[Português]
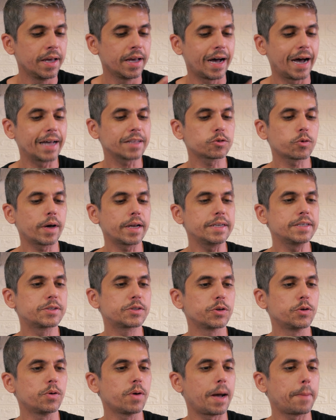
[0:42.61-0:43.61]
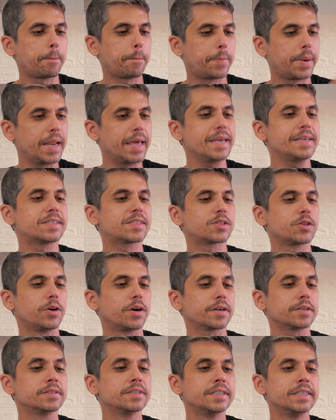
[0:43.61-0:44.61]
atualizou a Play
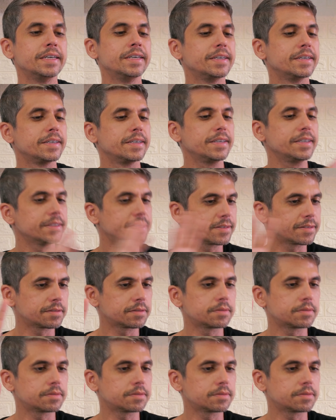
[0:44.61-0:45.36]
Store e